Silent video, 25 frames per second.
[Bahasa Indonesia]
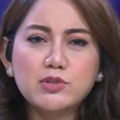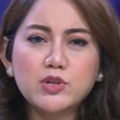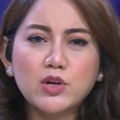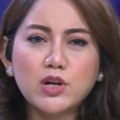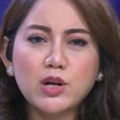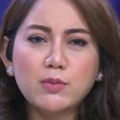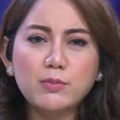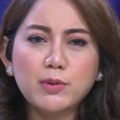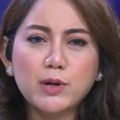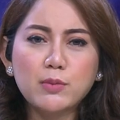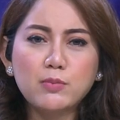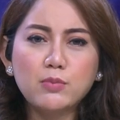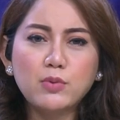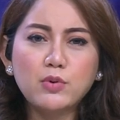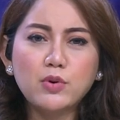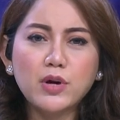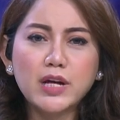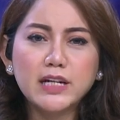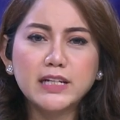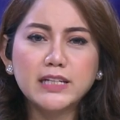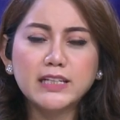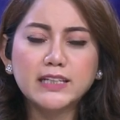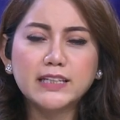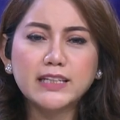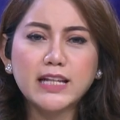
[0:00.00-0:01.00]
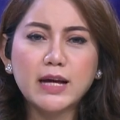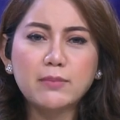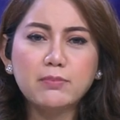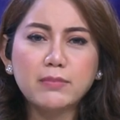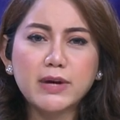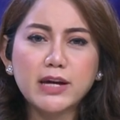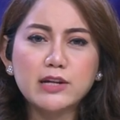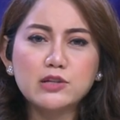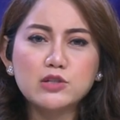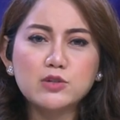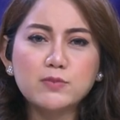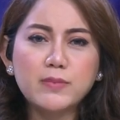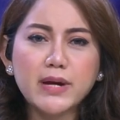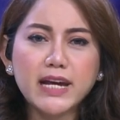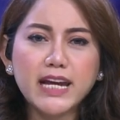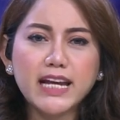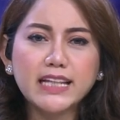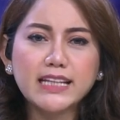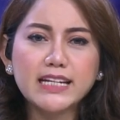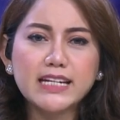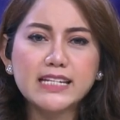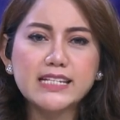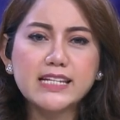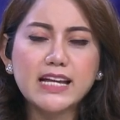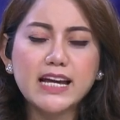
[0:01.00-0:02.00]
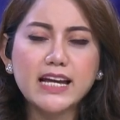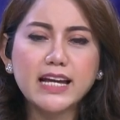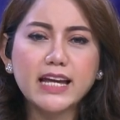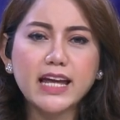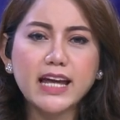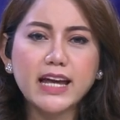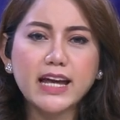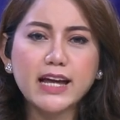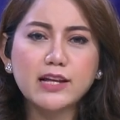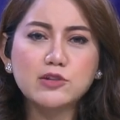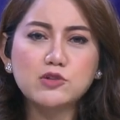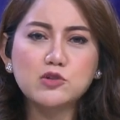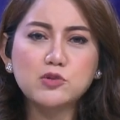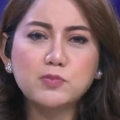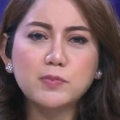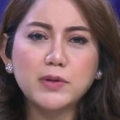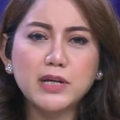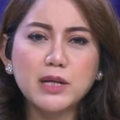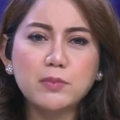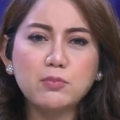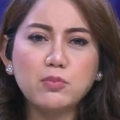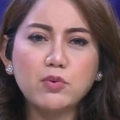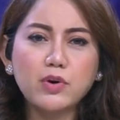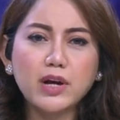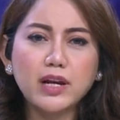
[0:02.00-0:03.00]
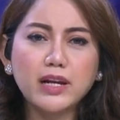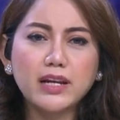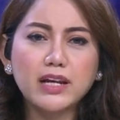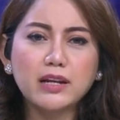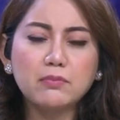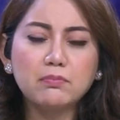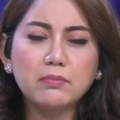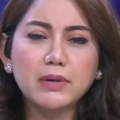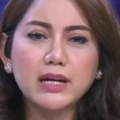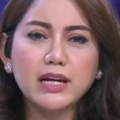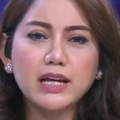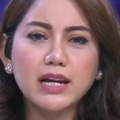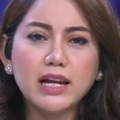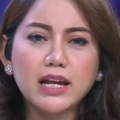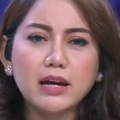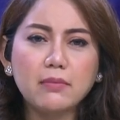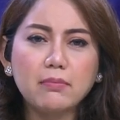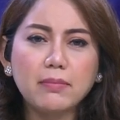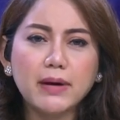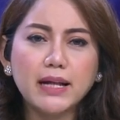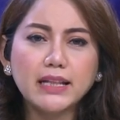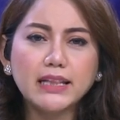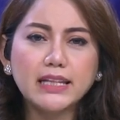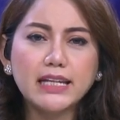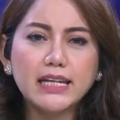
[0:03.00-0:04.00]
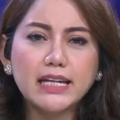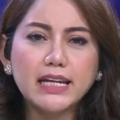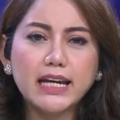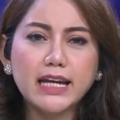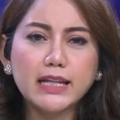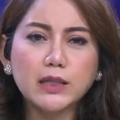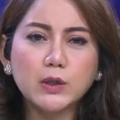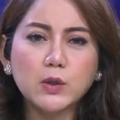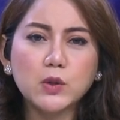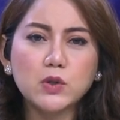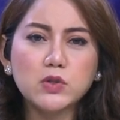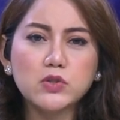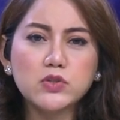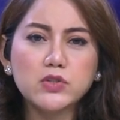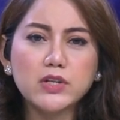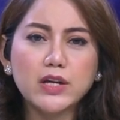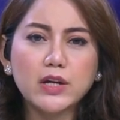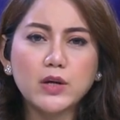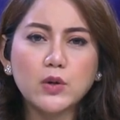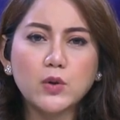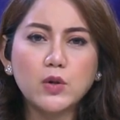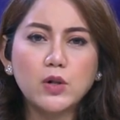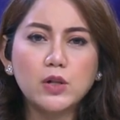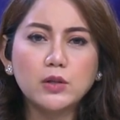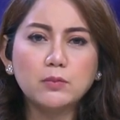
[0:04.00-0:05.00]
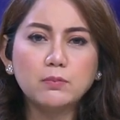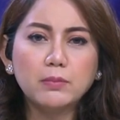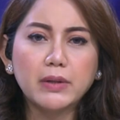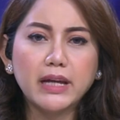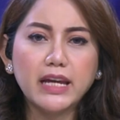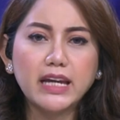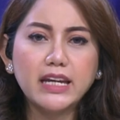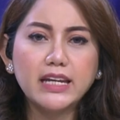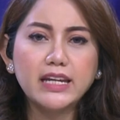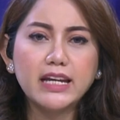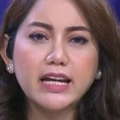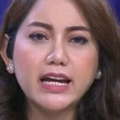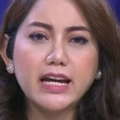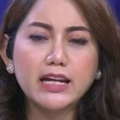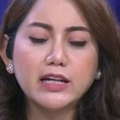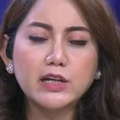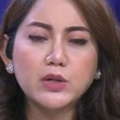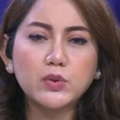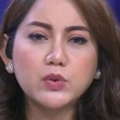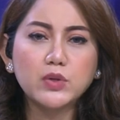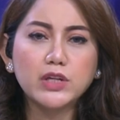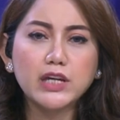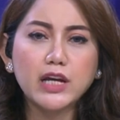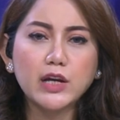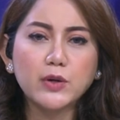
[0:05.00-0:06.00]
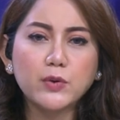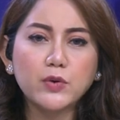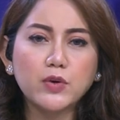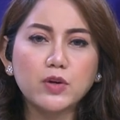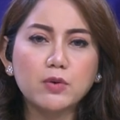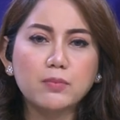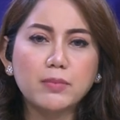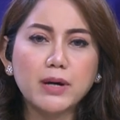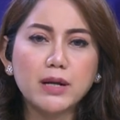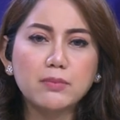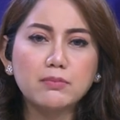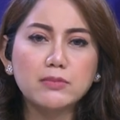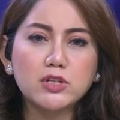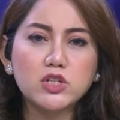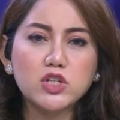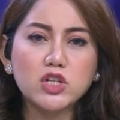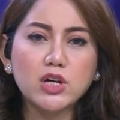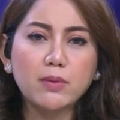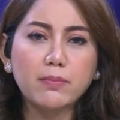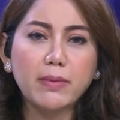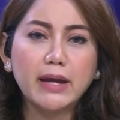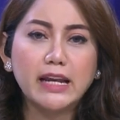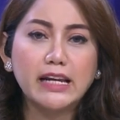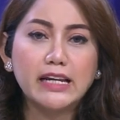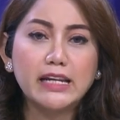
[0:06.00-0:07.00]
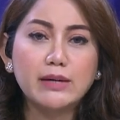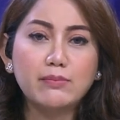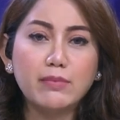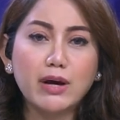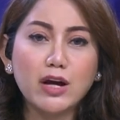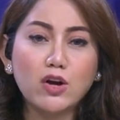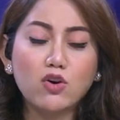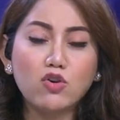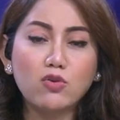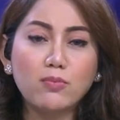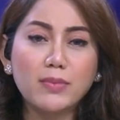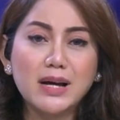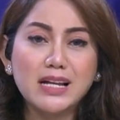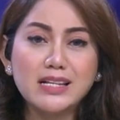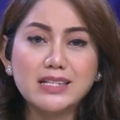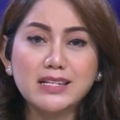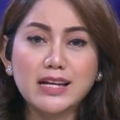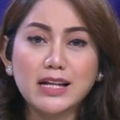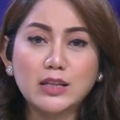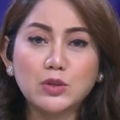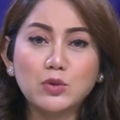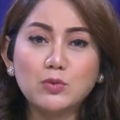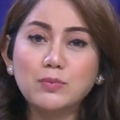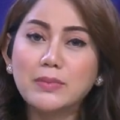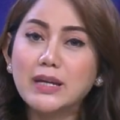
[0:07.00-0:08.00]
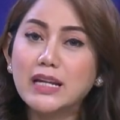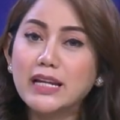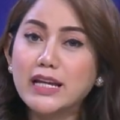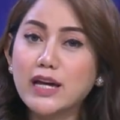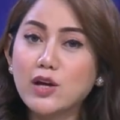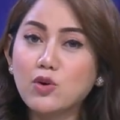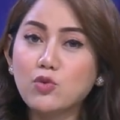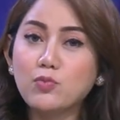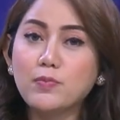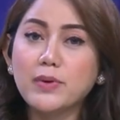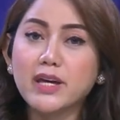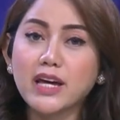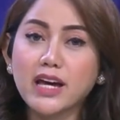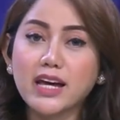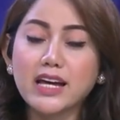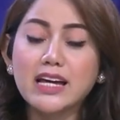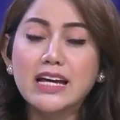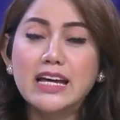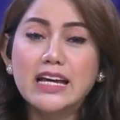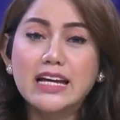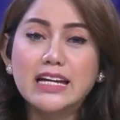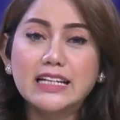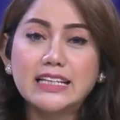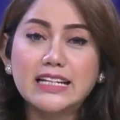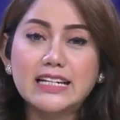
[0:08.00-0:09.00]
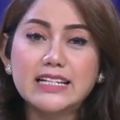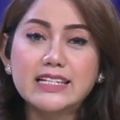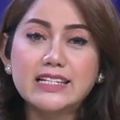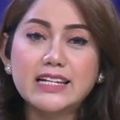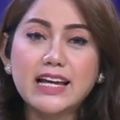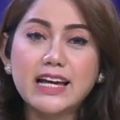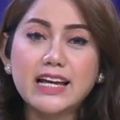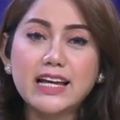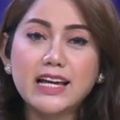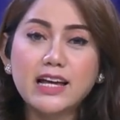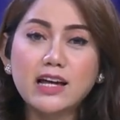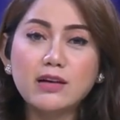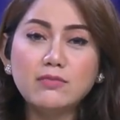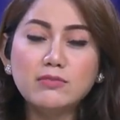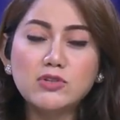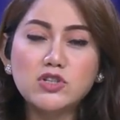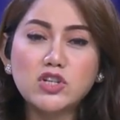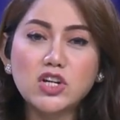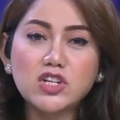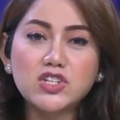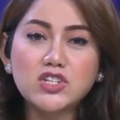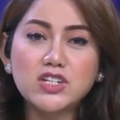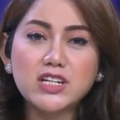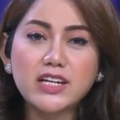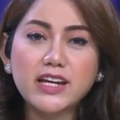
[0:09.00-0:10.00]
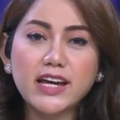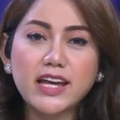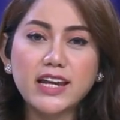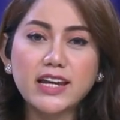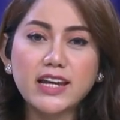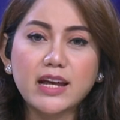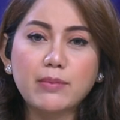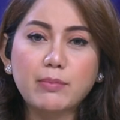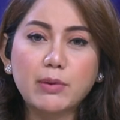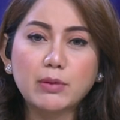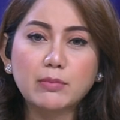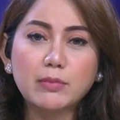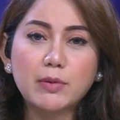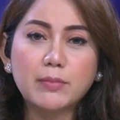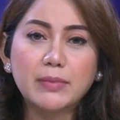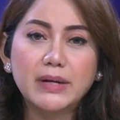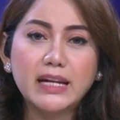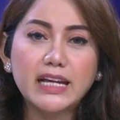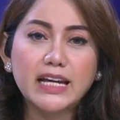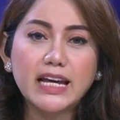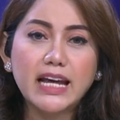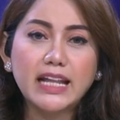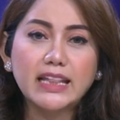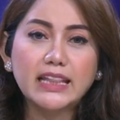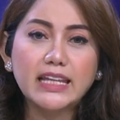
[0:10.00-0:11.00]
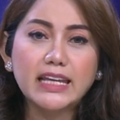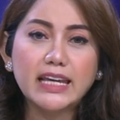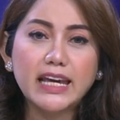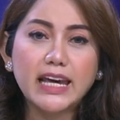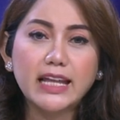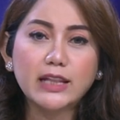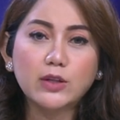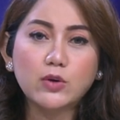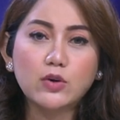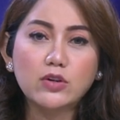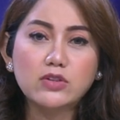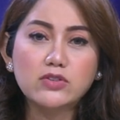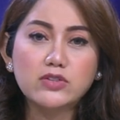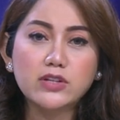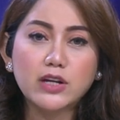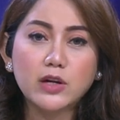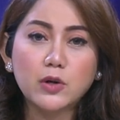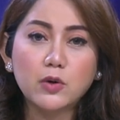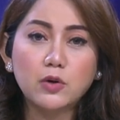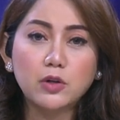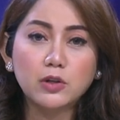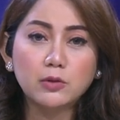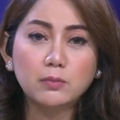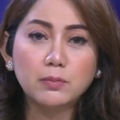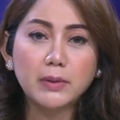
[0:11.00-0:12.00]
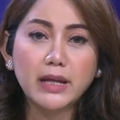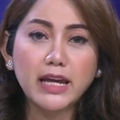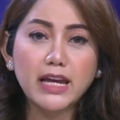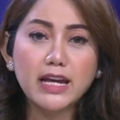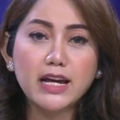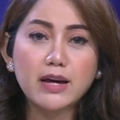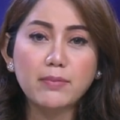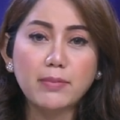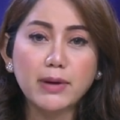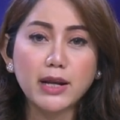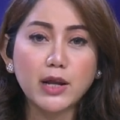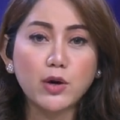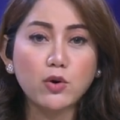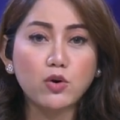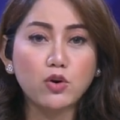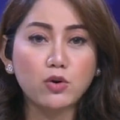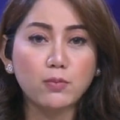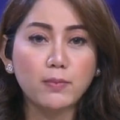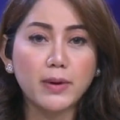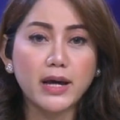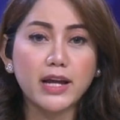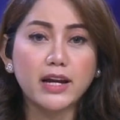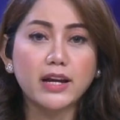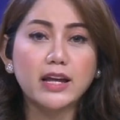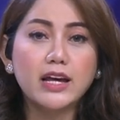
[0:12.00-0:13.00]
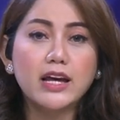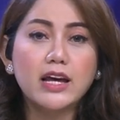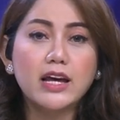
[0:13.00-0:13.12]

Seorang perempuan ditetapkan sebagai tersangka kasus penipuan dan penggelapan tiket konser Coldplay dengan kerugian korban mencapai 5,1 miliar rupiah. Tersangka menjanjikan dapat memberikan tiket konser Coldplay kepada korban.